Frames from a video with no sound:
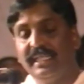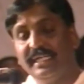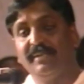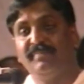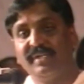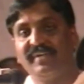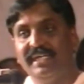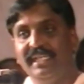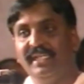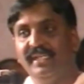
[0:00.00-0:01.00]
தங்கப்பன்
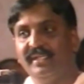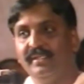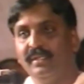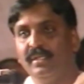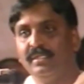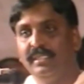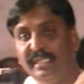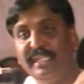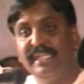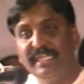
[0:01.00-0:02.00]
அவர்களே
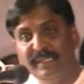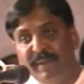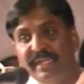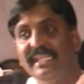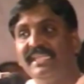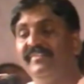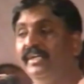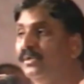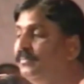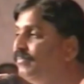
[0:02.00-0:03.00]
என்னை நீங்கள் மன்னிக்க
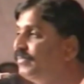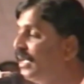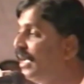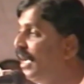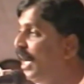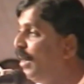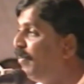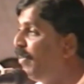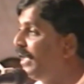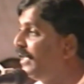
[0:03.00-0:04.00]
வேண்டும்
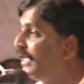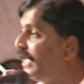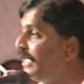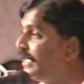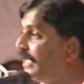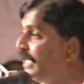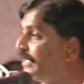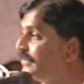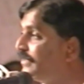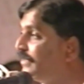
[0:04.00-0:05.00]

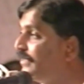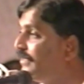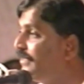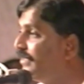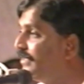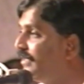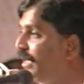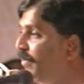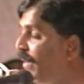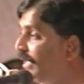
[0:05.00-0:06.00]
பல்கலைக்கழகத்திற்கு
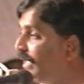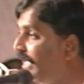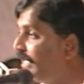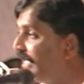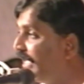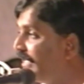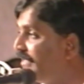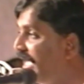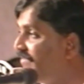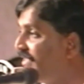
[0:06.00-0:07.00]

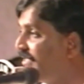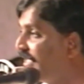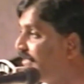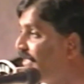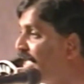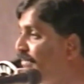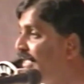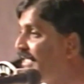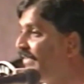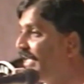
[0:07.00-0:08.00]
பல்கலைக்கழகம் தான் விருதுகள்
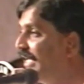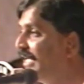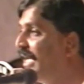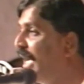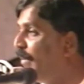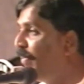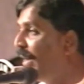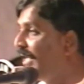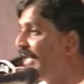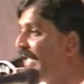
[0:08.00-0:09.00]
தருமே தவிர
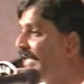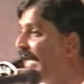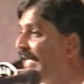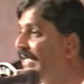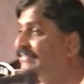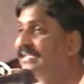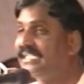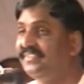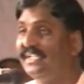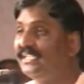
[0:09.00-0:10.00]

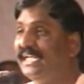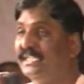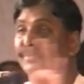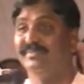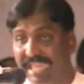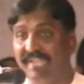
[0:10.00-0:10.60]
பல்கலைக்கழகத்திற்கு விருதுகள் எதுவும்